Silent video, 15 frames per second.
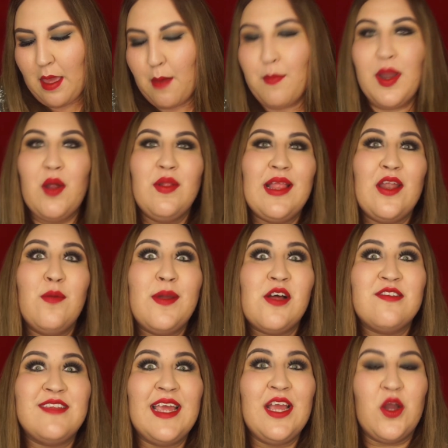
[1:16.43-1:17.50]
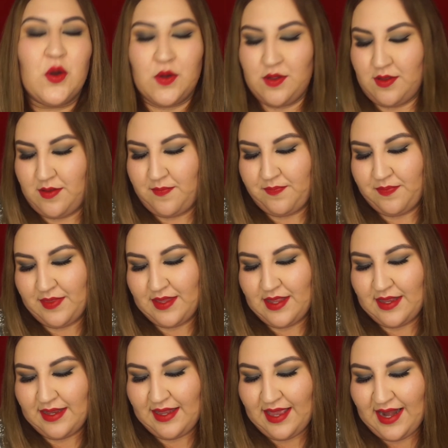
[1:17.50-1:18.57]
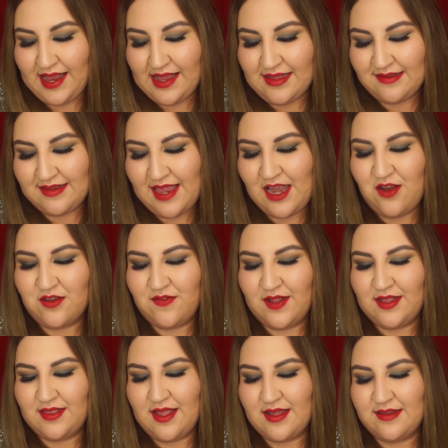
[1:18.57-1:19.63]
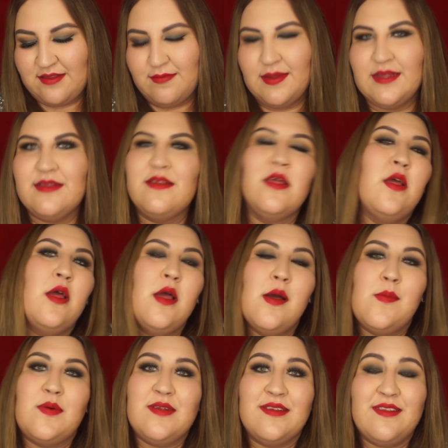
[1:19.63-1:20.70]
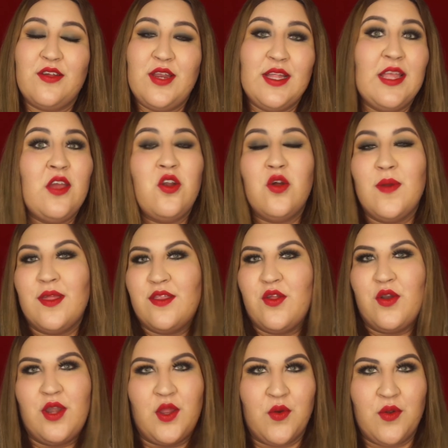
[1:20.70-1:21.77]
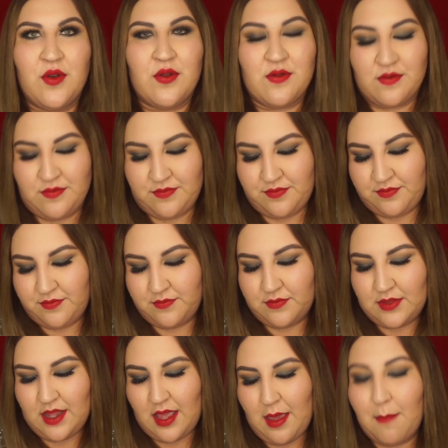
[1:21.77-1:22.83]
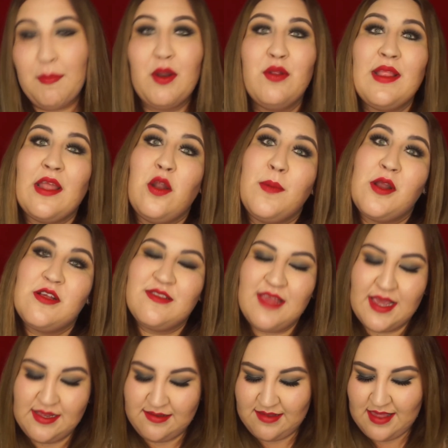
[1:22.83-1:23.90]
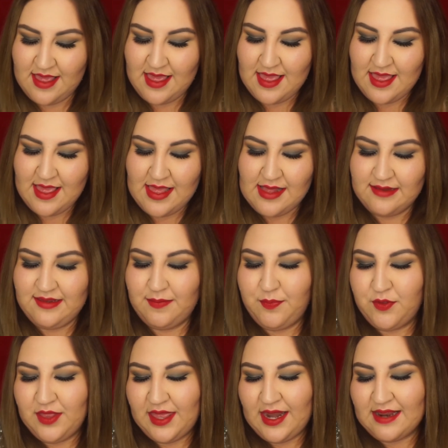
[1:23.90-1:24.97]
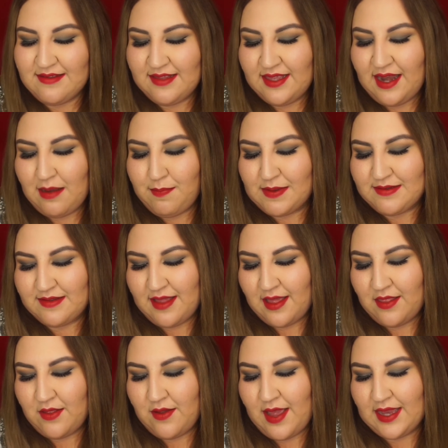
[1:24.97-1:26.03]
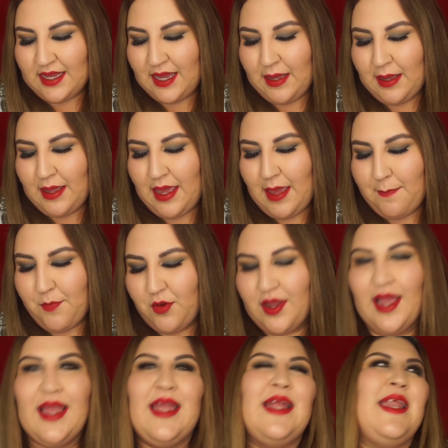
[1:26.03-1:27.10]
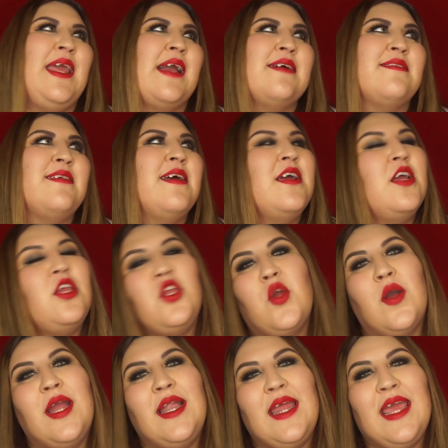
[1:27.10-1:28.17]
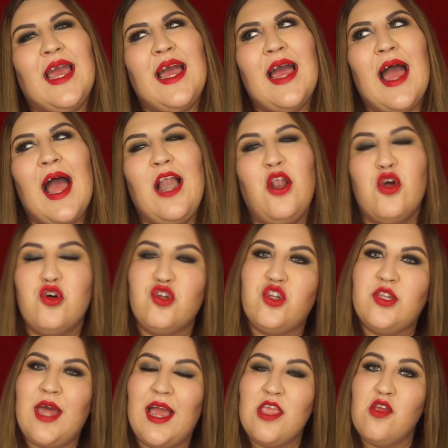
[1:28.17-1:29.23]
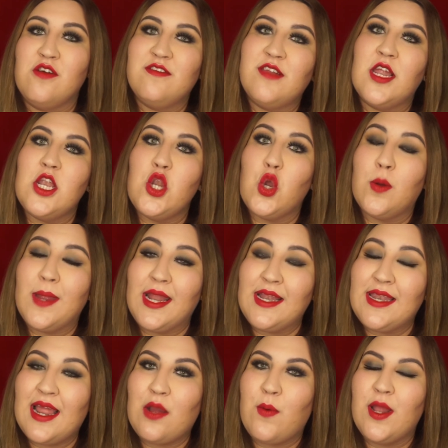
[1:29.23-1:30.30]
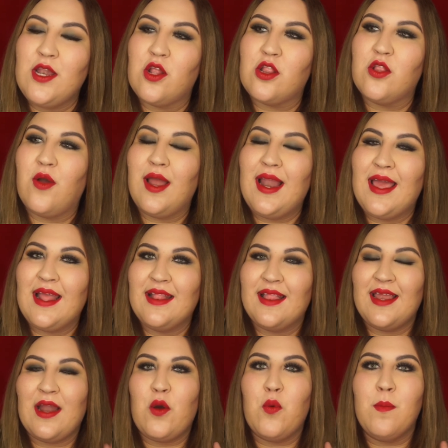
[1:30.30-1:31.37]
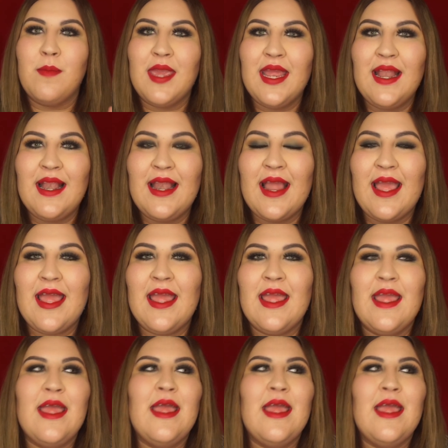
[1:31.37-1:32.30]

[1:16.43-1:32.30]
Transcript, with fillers: Pregunta número 5. ¿Crees en los fantasmas? Pues hasta ahorita yo no he visto ni uno. Pregunta número 6. Si pudieras ir al pasado, ¿a qué época irías? Yo iría a los años 90 cuando toda la gente era humilde